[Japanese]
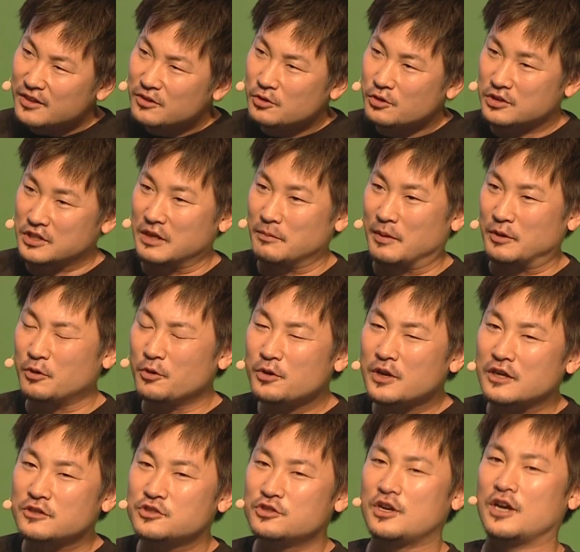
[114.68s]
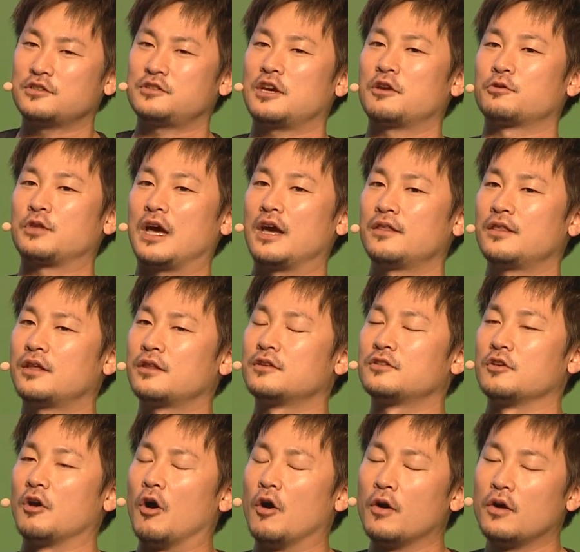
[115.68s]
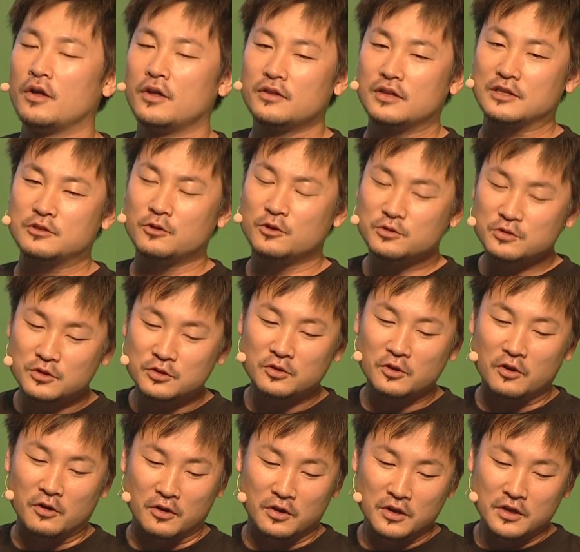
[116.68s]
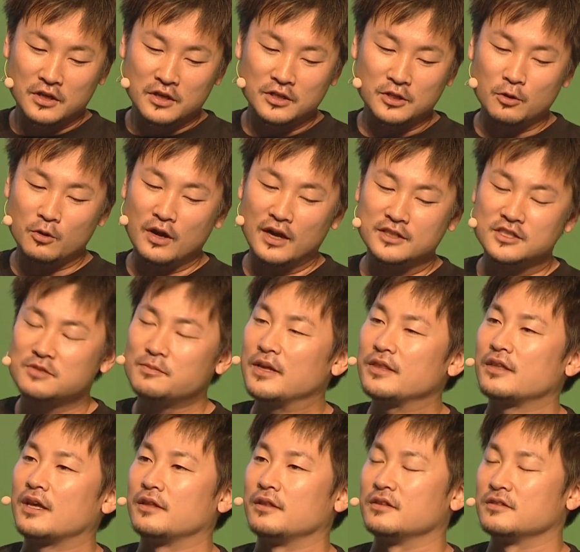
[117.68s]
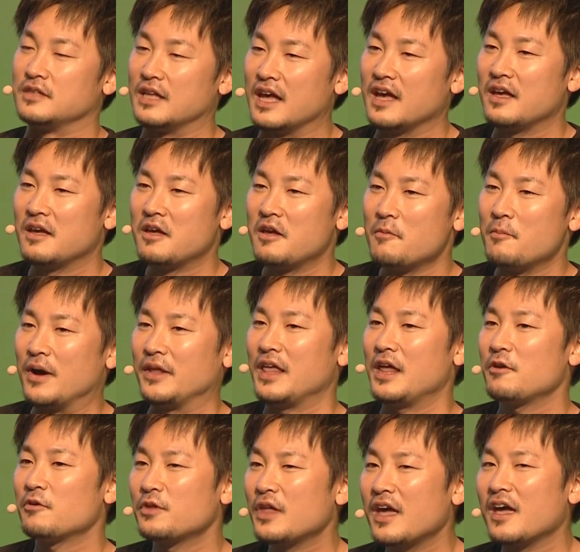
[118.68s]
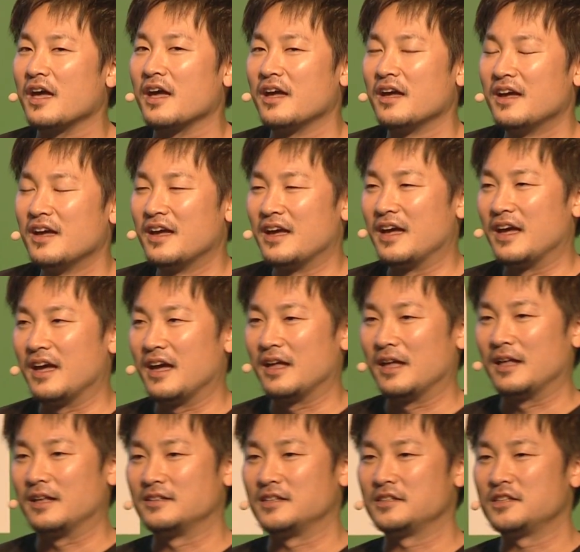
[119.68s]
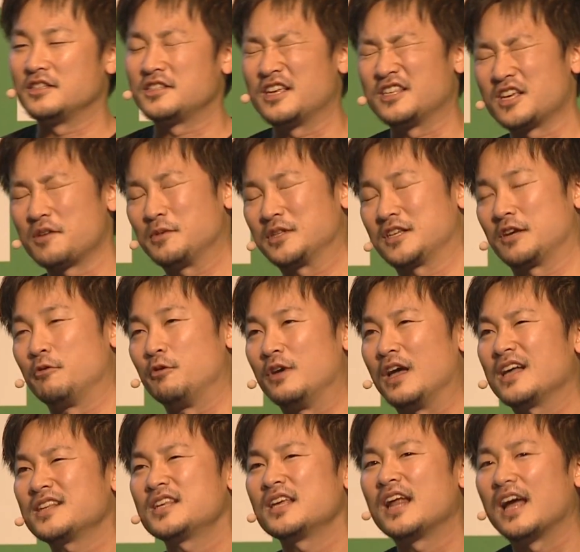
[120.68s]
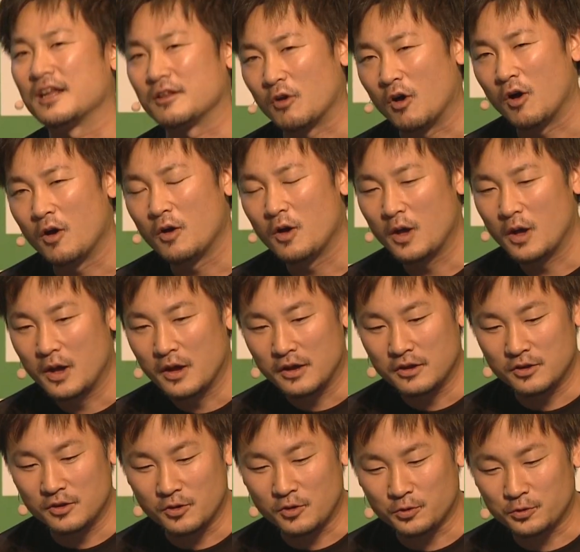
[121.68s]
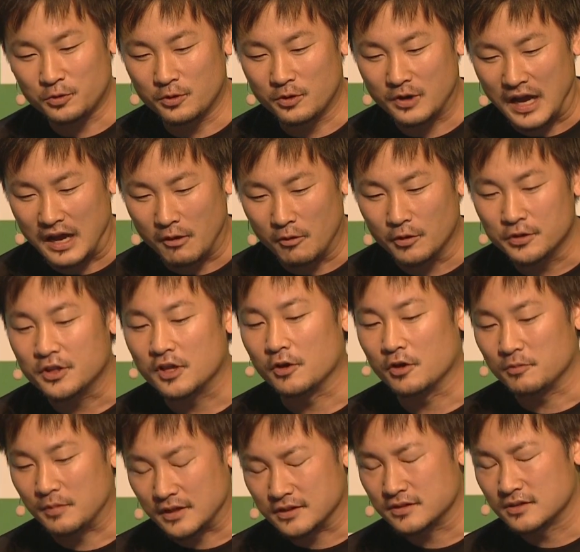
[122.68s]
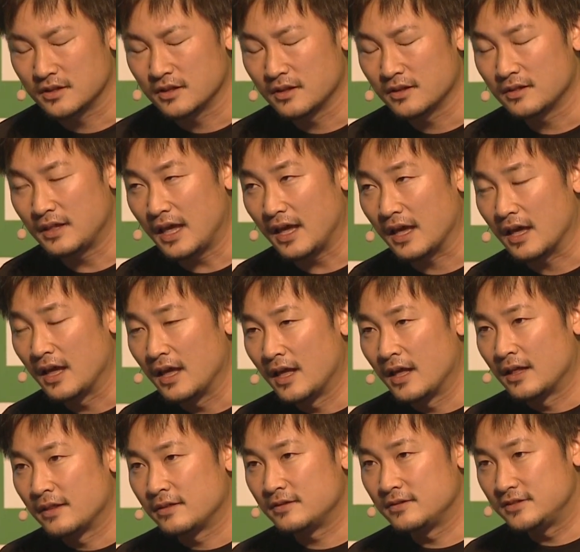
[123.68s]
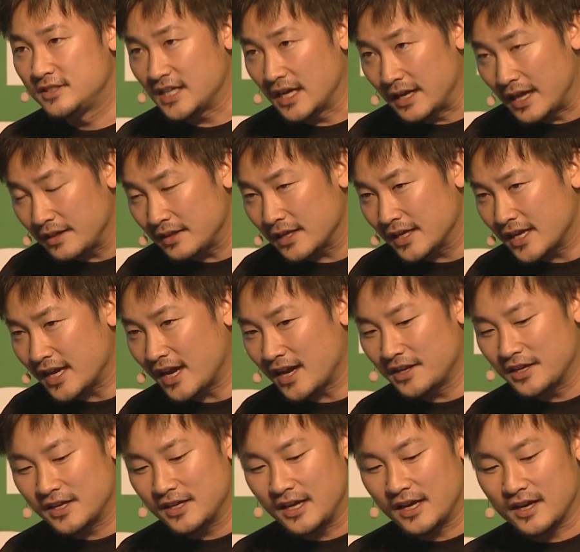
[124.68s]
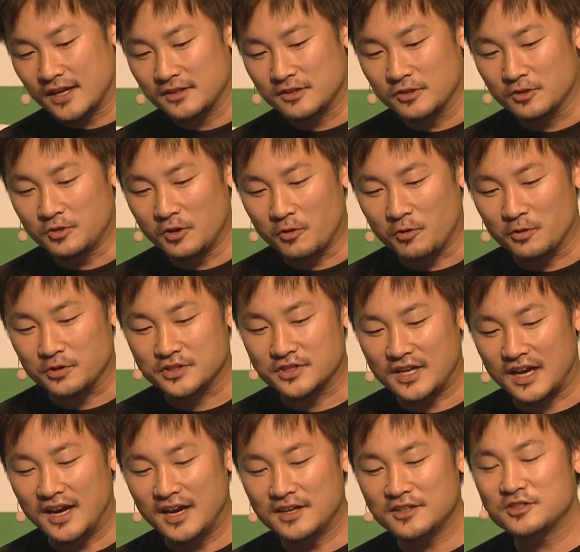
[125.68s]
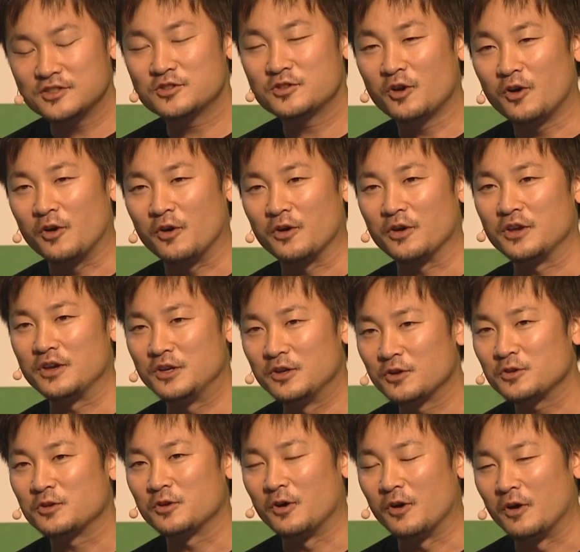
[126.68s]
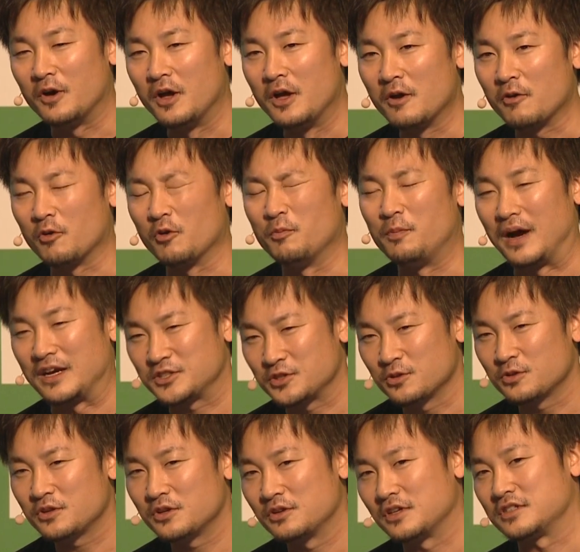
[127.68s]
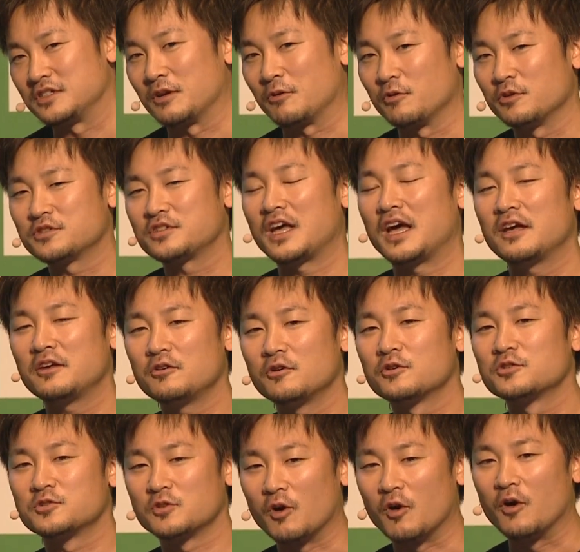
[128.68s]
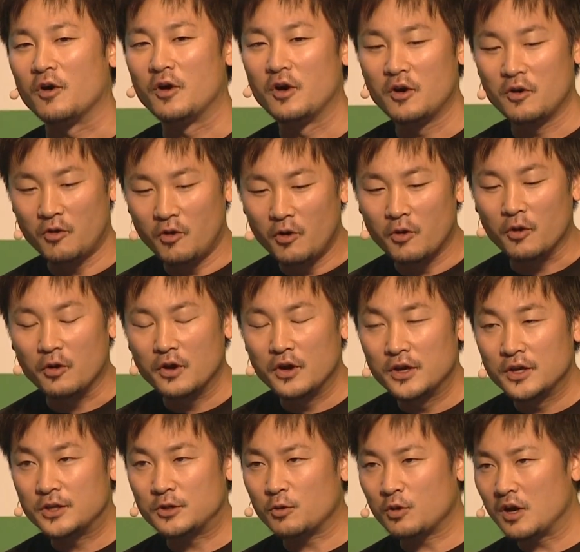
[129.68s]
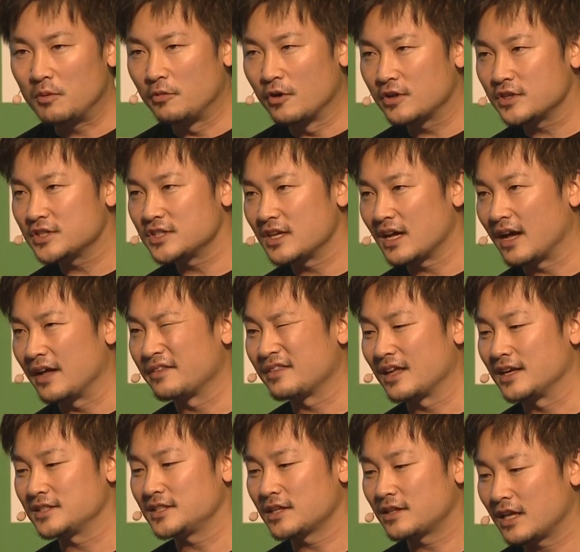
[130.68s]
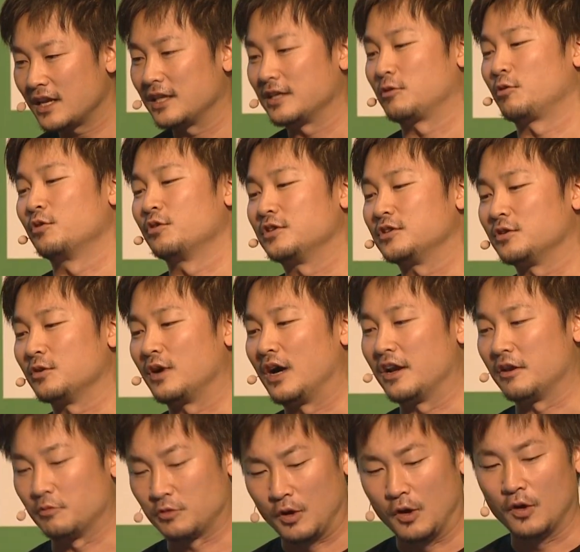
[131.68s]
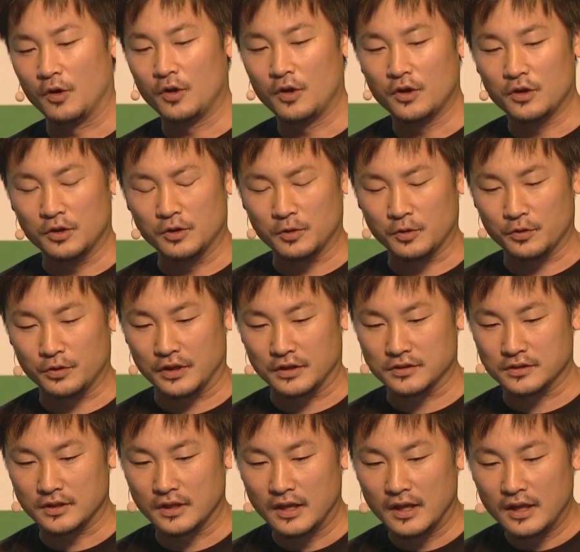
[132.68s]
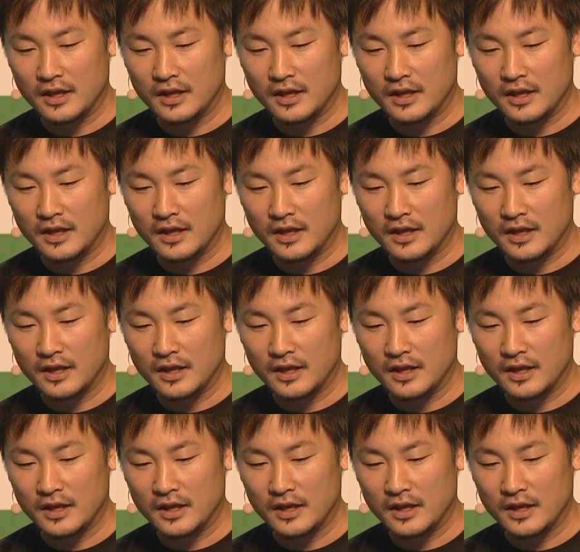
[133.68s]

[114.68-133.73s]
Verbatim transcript: ていうとですね、まあ、とにかく収穫作業大変なんですよ。でそうすると人が集まんないんですね、まあ、なので、えー、全然生産面積増やせないというこが起きております。でじゃあなんで機械ができないかっていうと、このサイズと色とこの場所っていうですねこのさんようそを人が目視で判断して手で取る必要があるというところです。